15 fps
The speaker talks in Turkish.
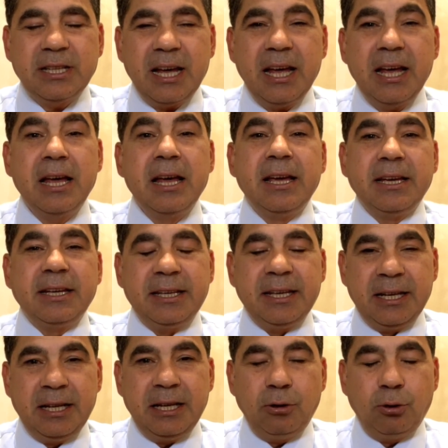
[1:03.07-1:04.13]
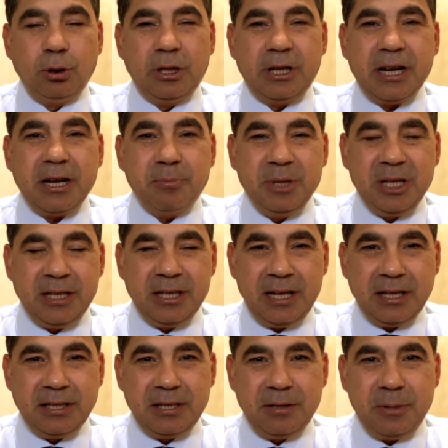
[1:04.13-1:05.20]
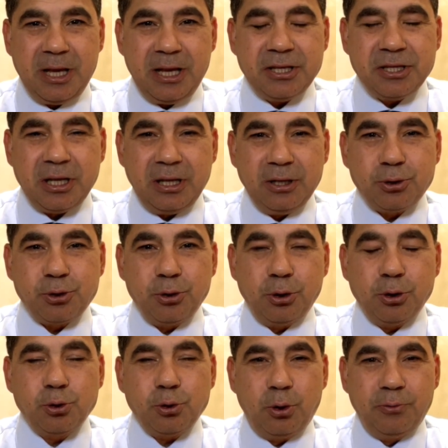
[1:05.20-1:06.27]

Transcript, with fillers: da genel olarak bilgilendirmeye çalışıyoruz.